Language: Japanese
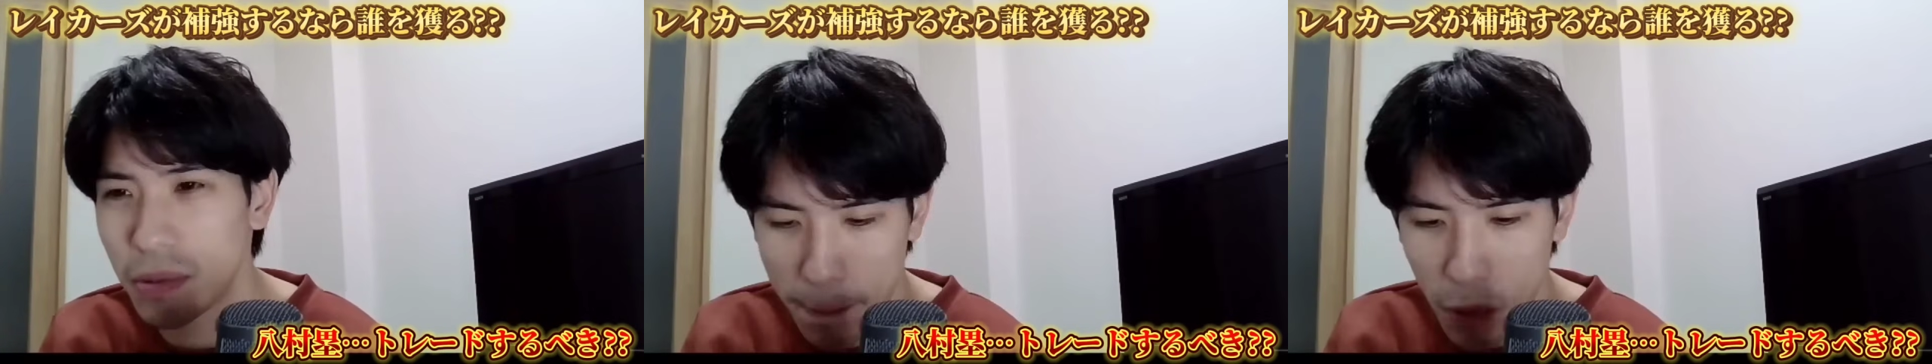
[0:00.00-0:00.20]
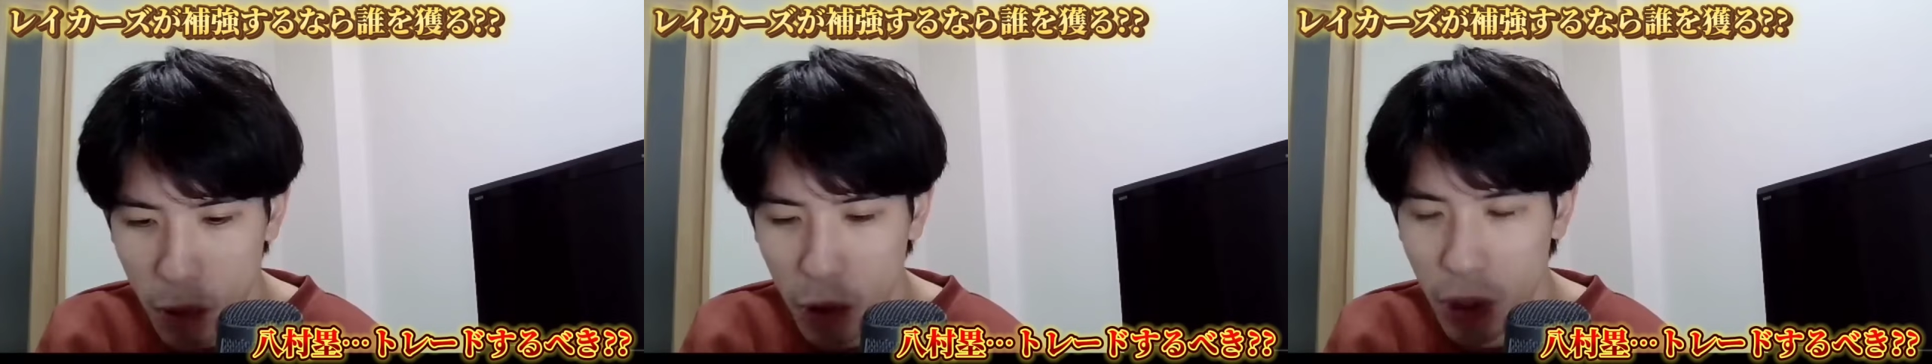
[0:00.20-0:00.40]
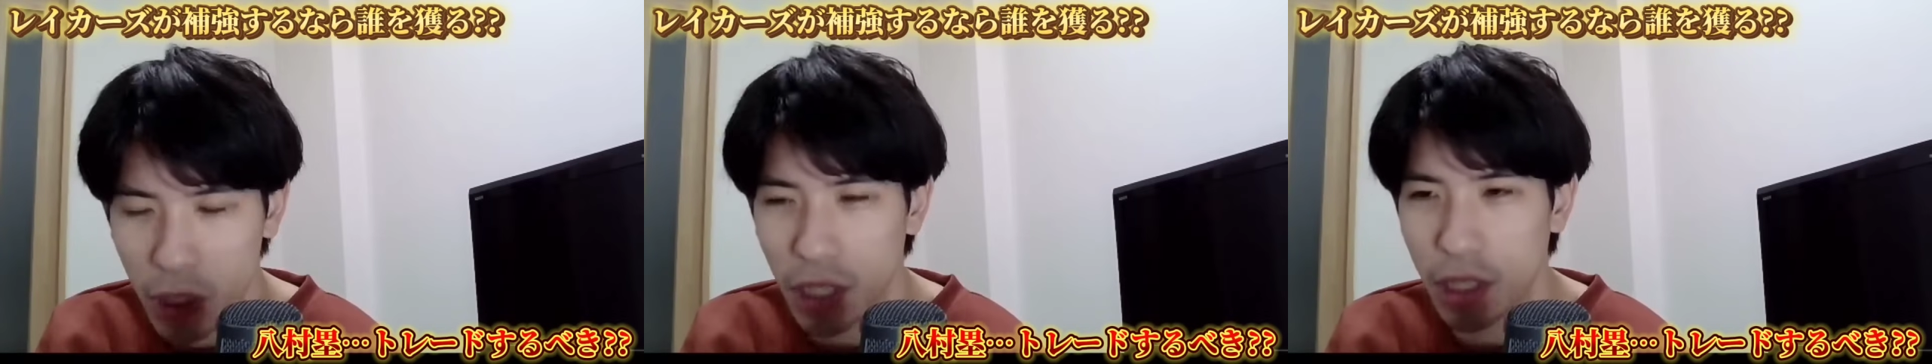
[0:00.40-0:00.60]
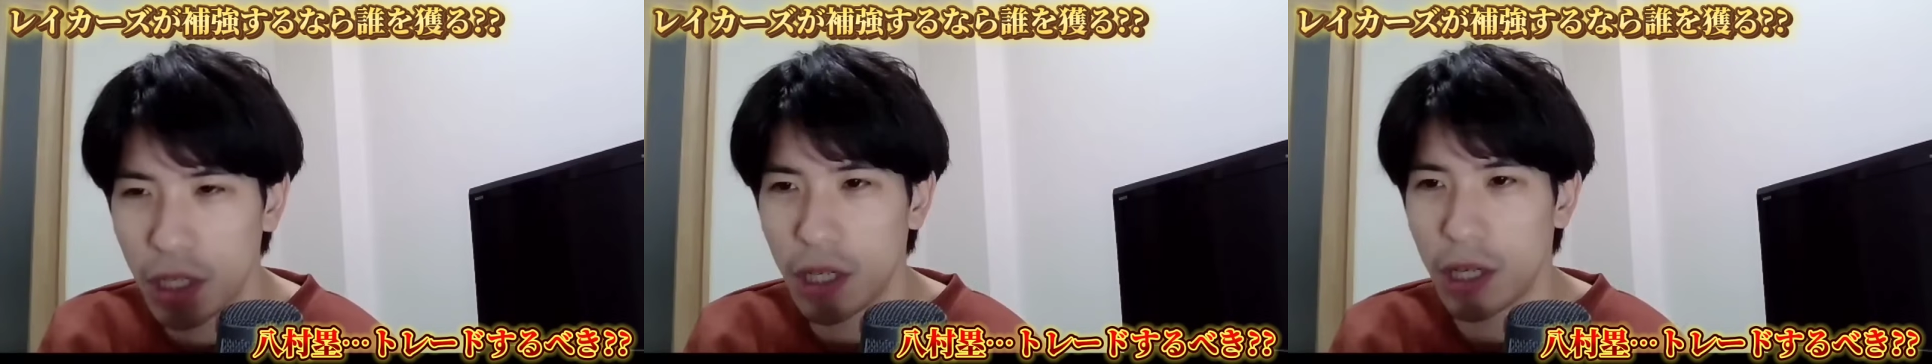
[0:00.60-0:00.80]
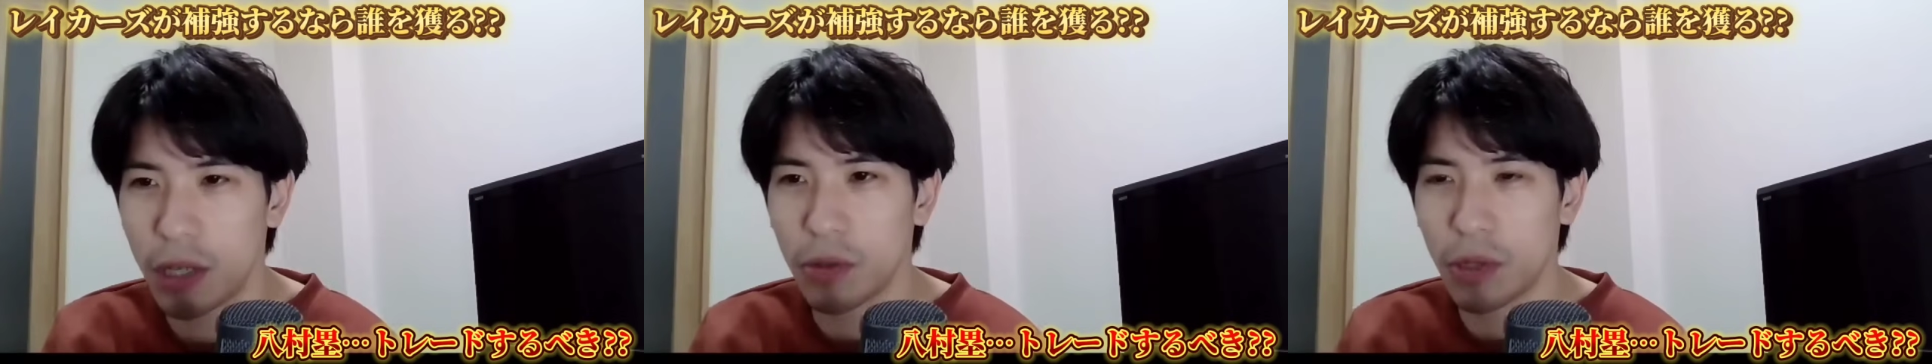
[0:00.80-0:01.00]
いもう俺てっ
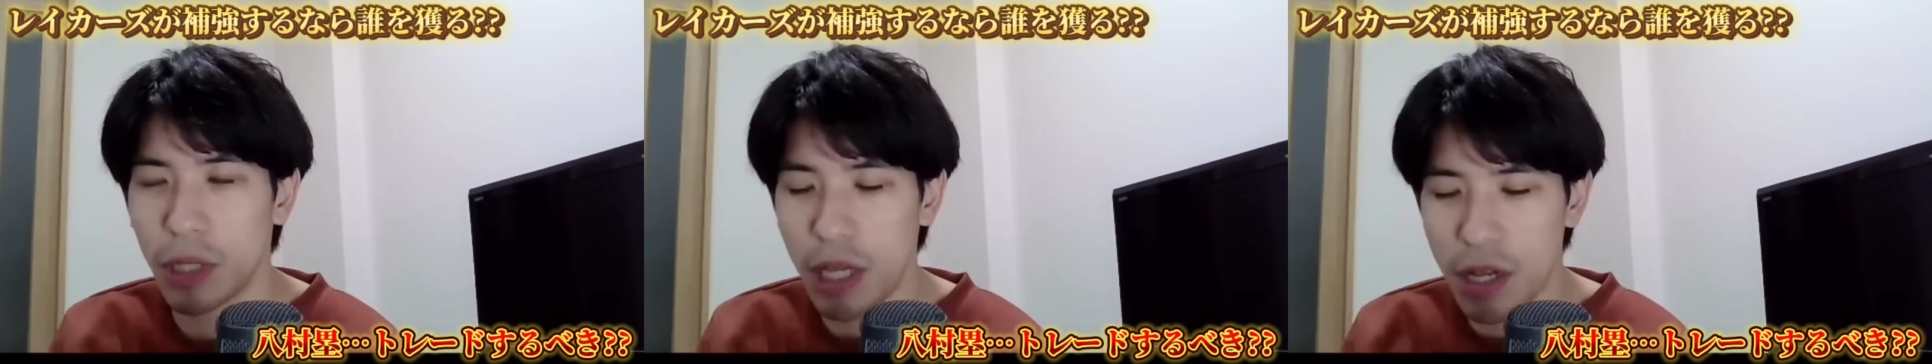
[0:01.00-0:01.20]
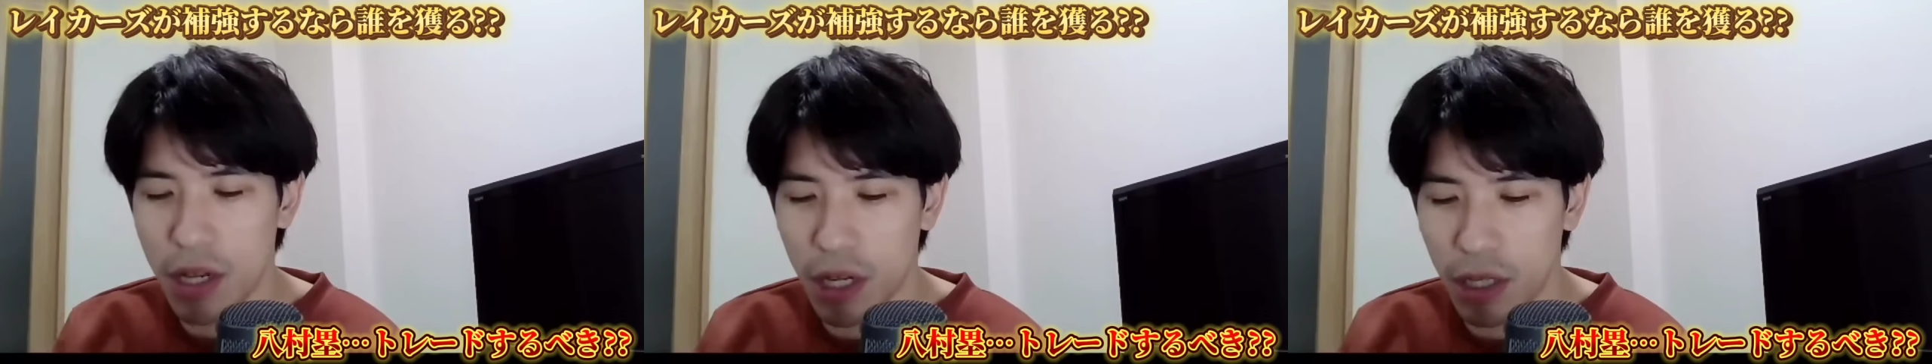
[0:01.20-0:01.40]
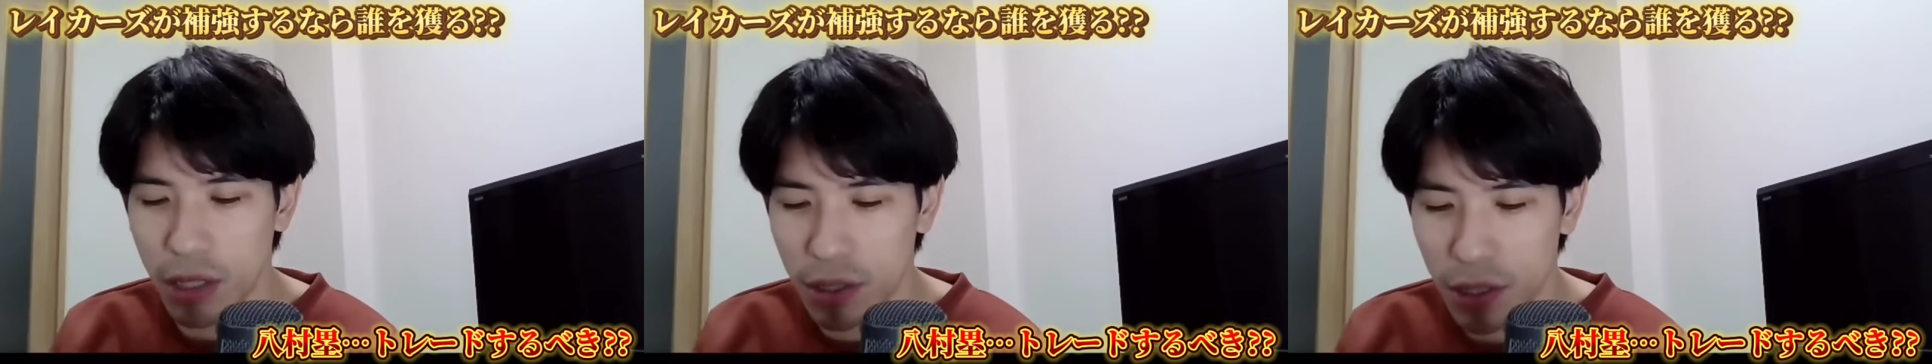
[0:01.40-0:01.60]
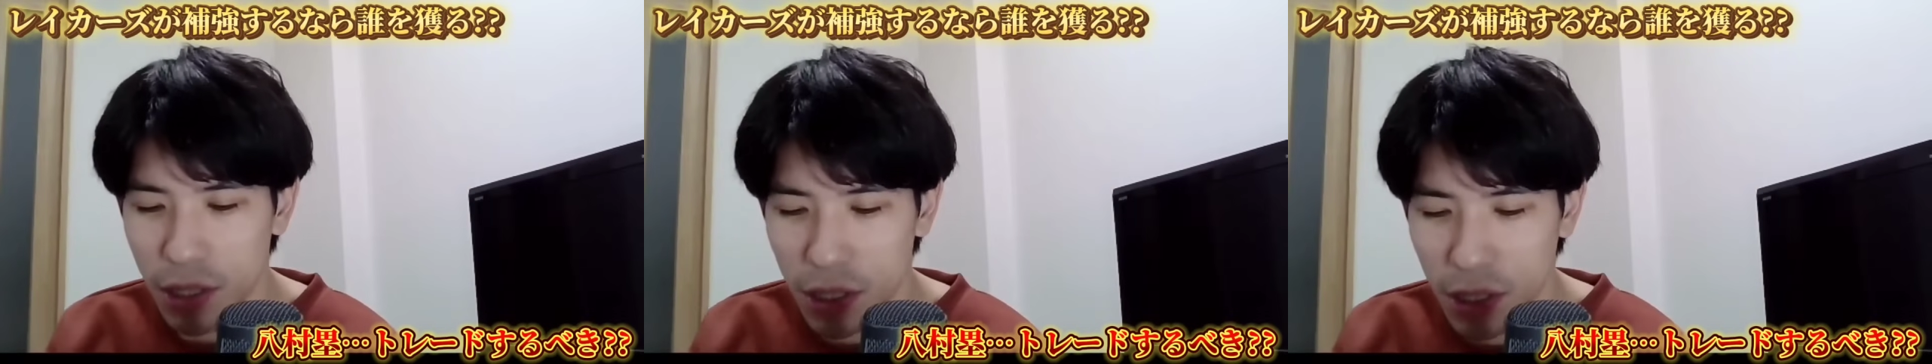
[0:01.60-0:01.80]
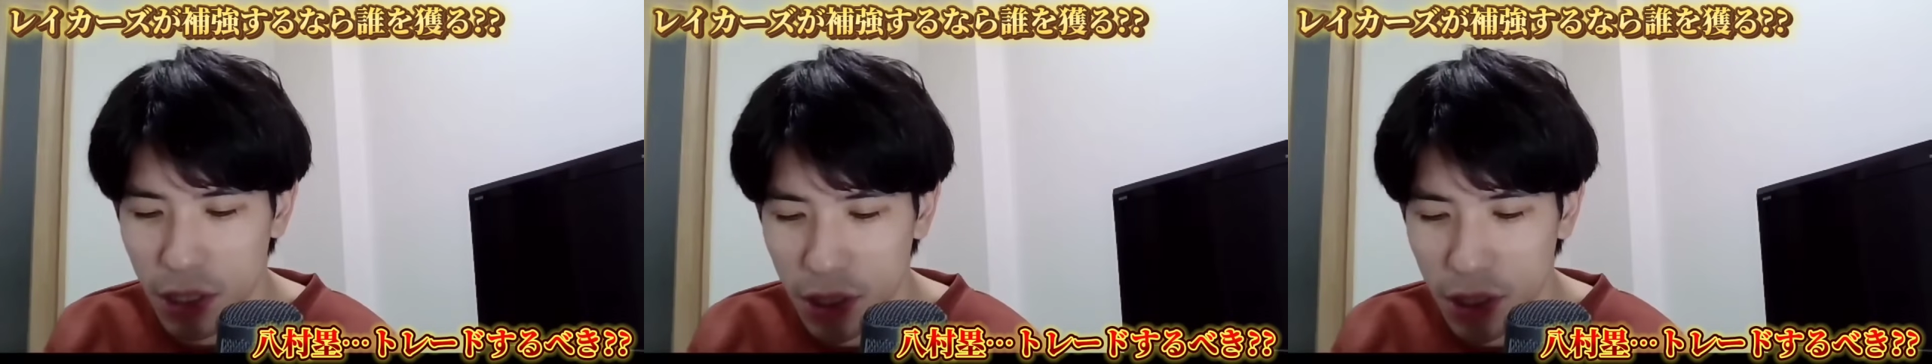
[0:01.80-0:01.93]
きりあのレイカーズか